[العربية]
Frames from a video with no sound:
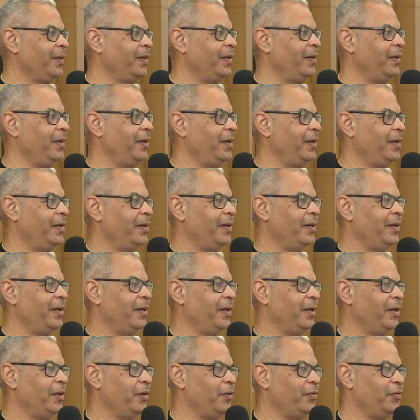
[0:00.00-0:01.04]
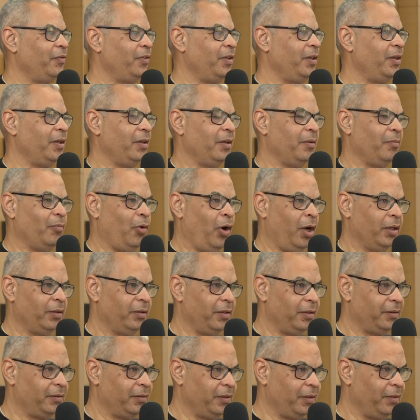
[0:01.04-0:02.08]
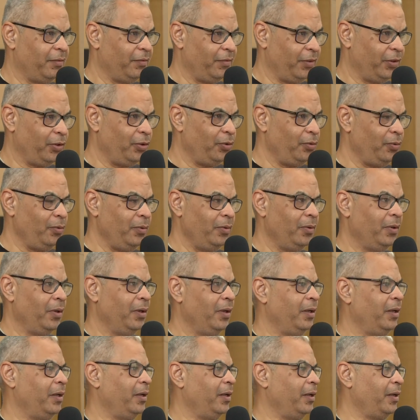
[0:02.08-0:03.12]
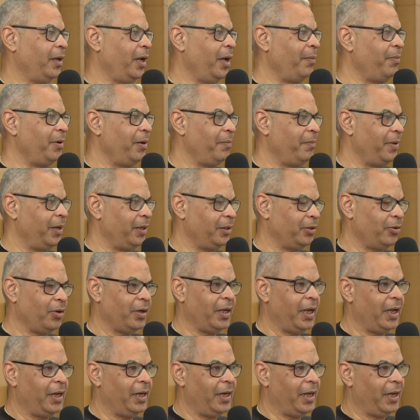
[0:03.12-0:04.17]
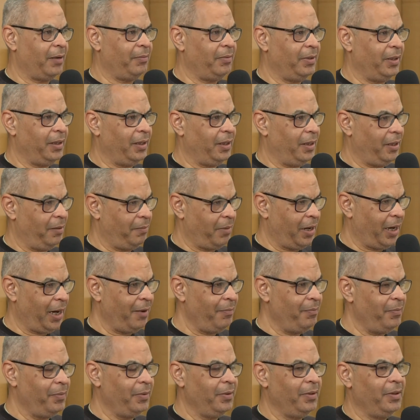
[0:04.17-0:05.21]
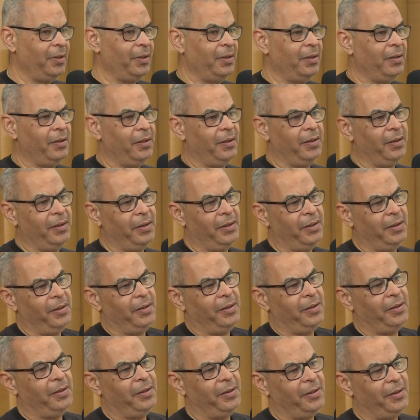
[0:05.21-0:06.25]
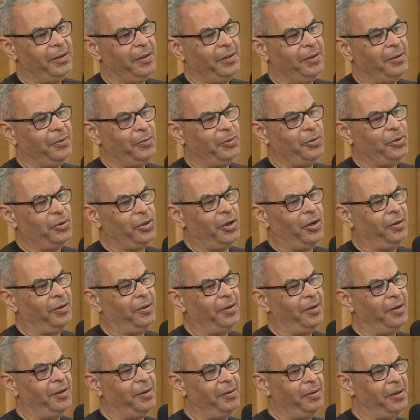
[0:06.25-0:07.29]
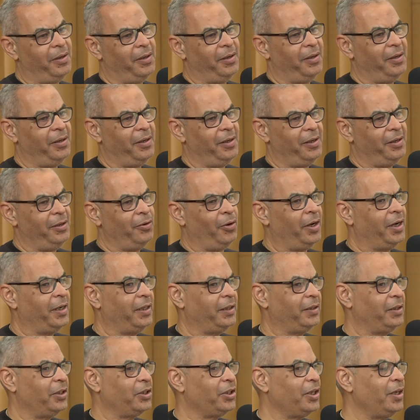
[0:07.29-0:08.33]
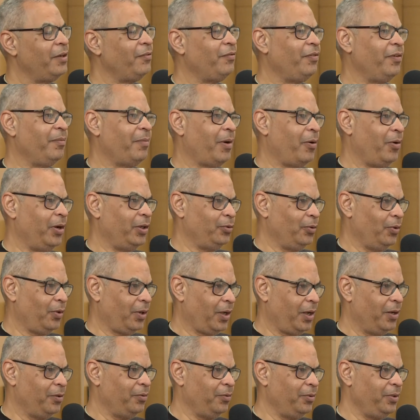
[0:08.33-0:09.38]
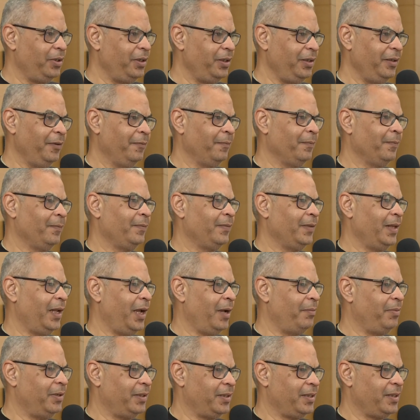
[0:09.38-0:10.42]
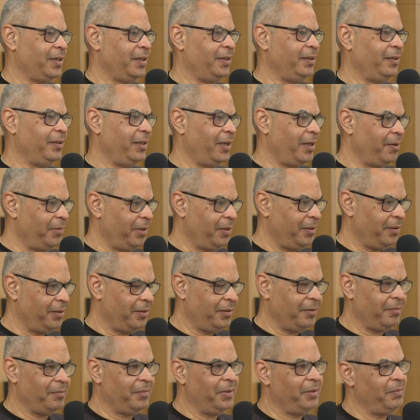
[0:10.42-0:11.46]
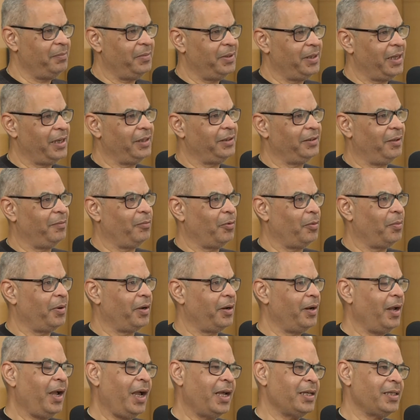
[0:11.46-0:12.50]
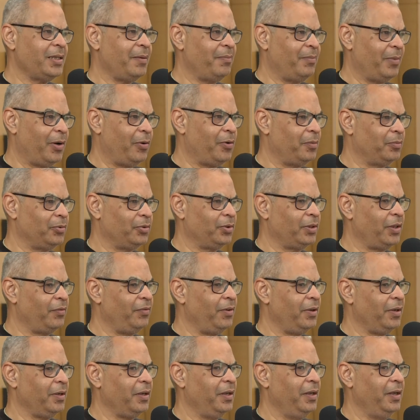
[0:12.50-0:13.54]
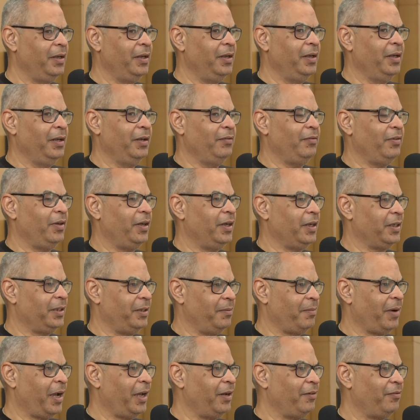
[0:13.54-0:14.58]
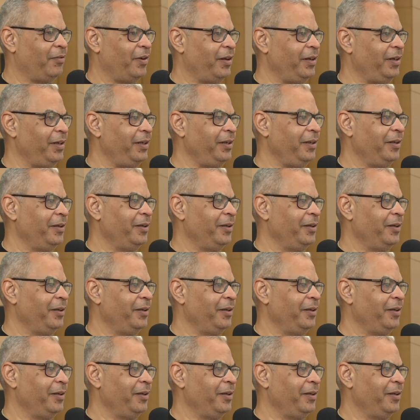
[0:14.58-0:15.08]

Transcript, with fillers: آه، في محاضرة فيديو آه، قبل ما يتوجه اللاعبين للملعب آه، وإن شاء الله يعلن التشكيل في موعده القانوني قبل 90 دقيقة من من بداية المباراة حسب ما هو متفق في الاجتماع الفني